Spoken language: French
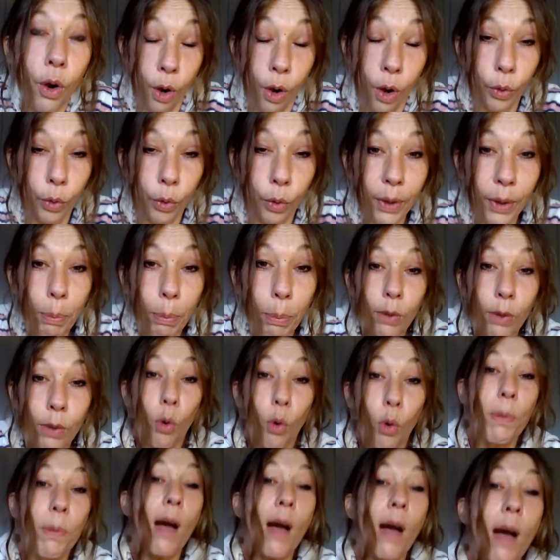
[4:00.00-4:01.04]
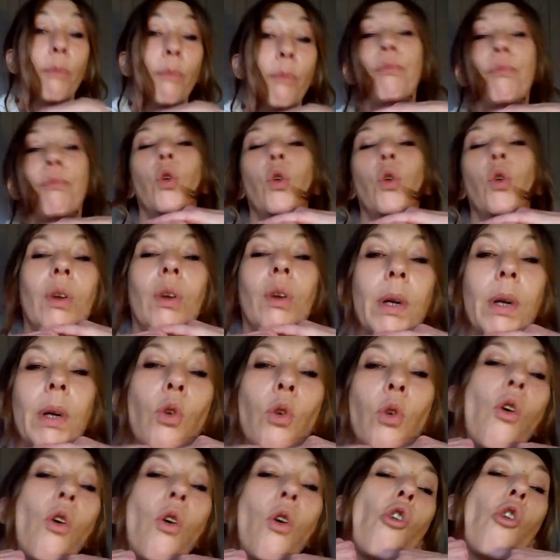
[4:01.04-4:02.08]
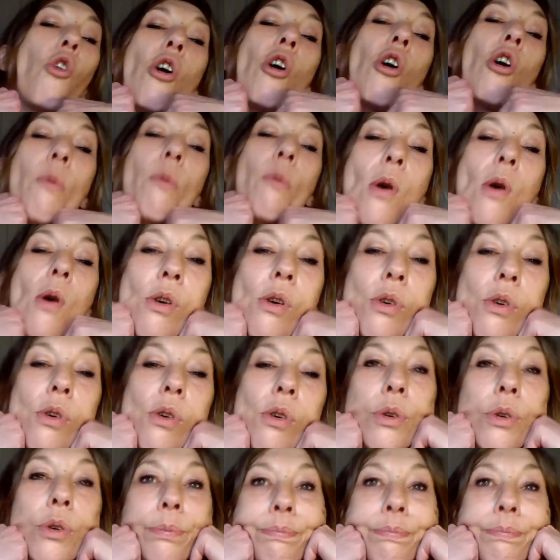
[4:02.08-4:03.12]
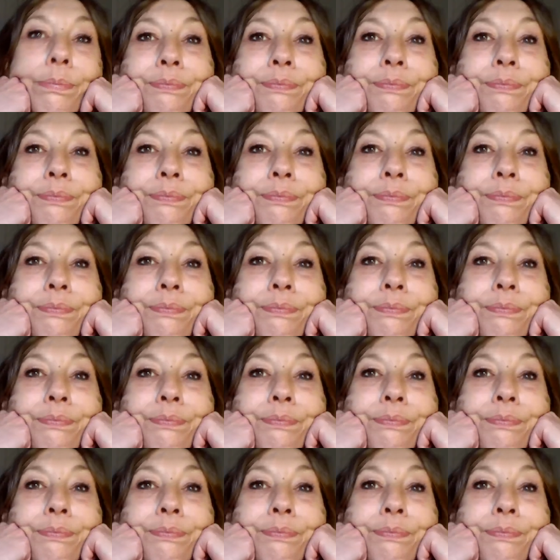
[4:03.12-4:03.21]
on sait pas trop bien, on ne sait pas trop encore comment euh,